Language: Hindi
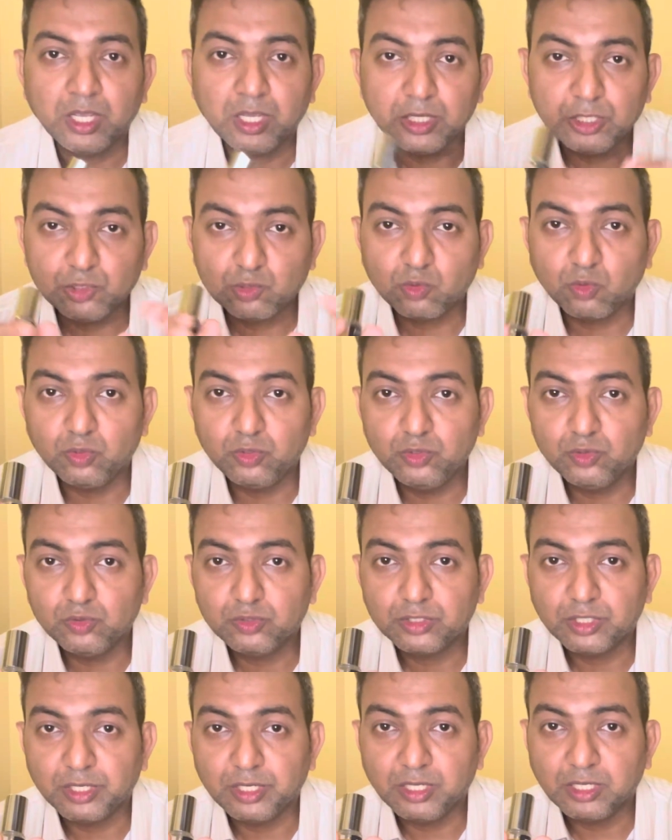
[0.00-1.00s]
इसको यूज़
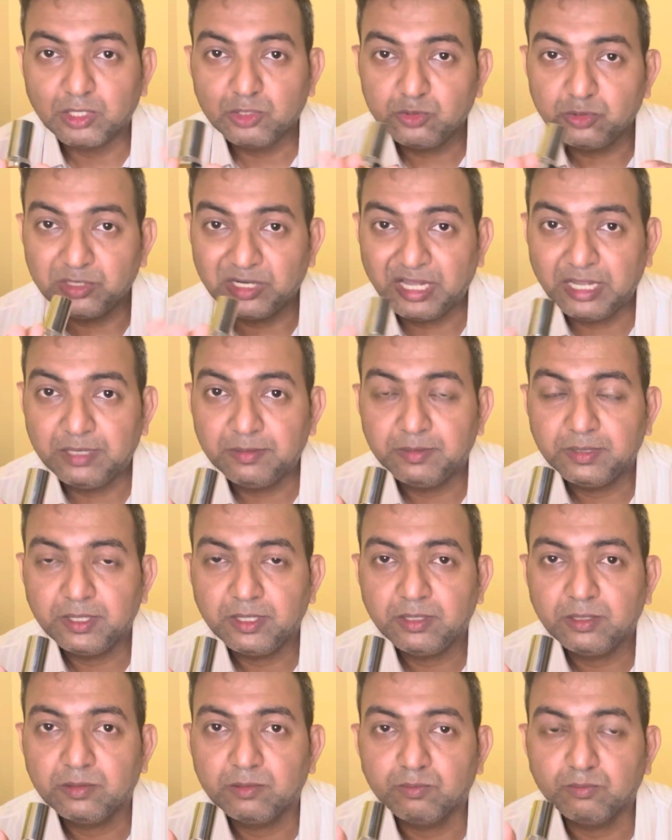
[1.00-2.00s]
करने का जो टाइम है
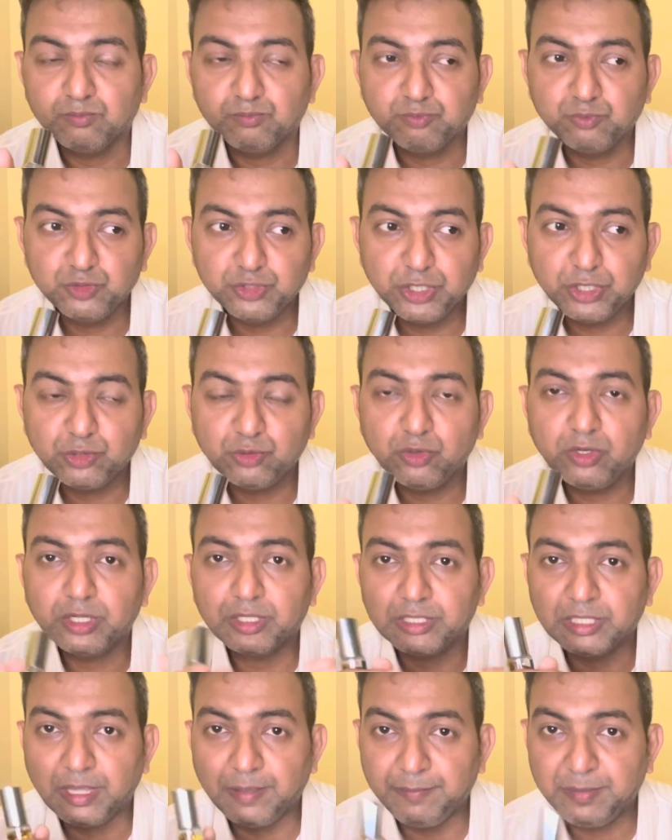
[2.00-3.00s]
मुझे तो
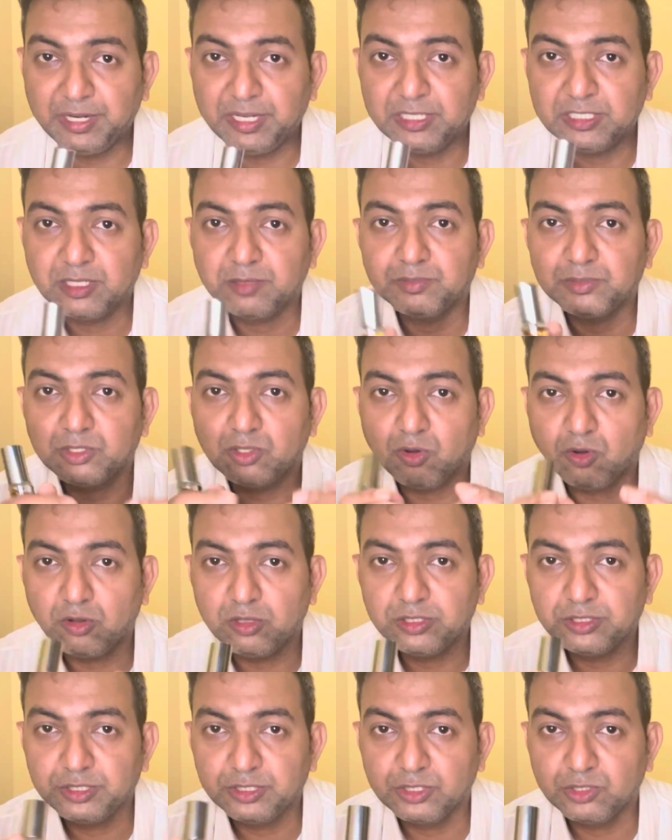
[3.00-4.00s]
लगता है मेरे हिसाब से ऑल
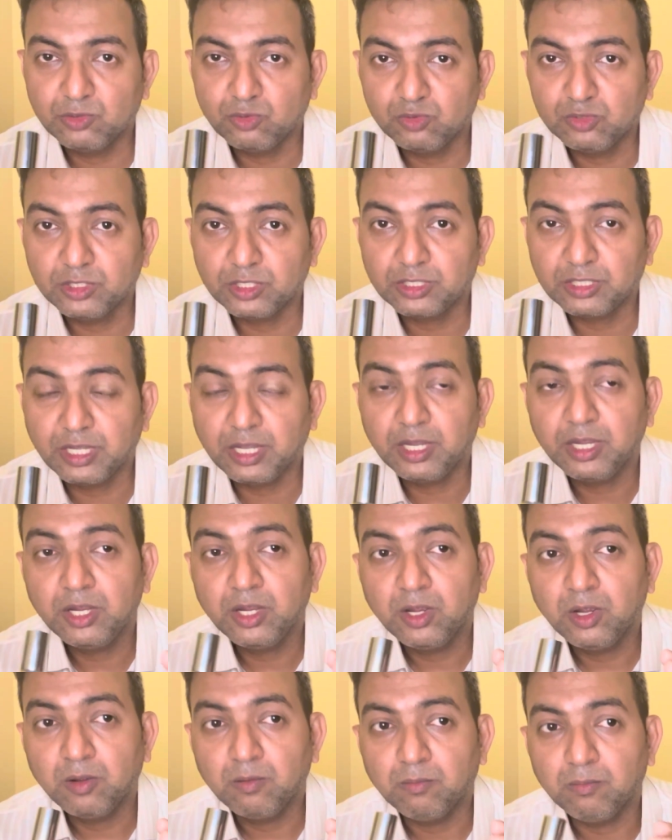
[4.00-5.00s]
सीज़न हो सकता है
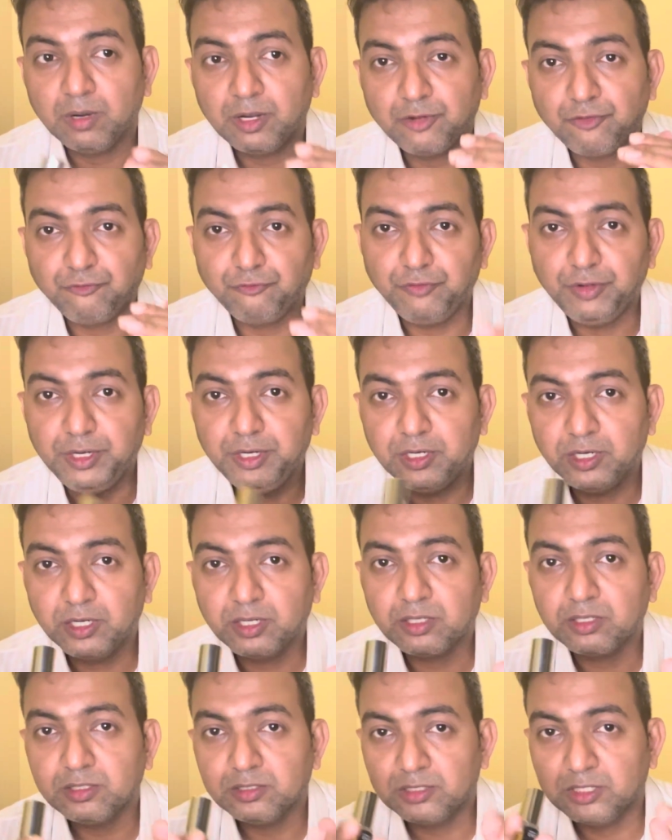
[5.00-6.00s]
बट विंटर
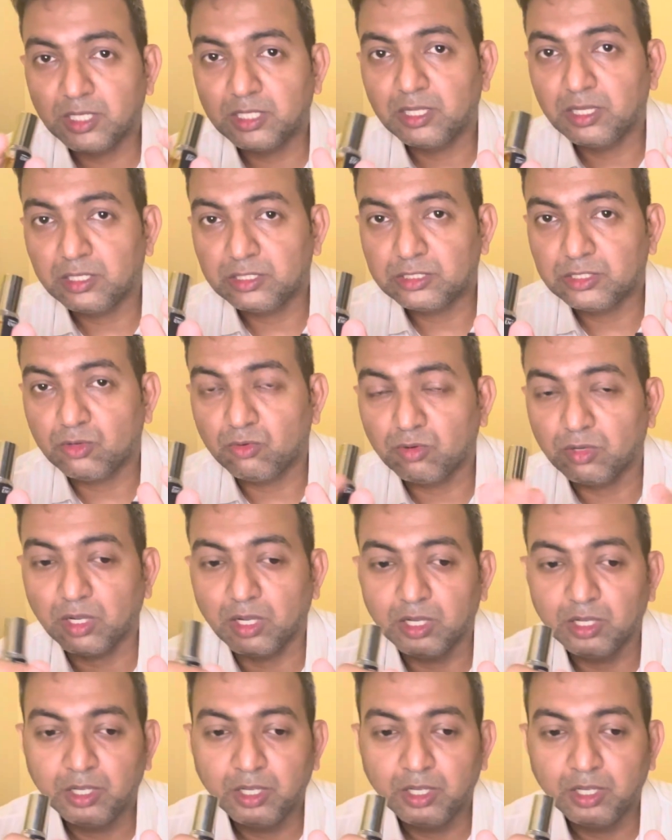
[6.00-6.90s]
ज़्यादा अच्छा होगा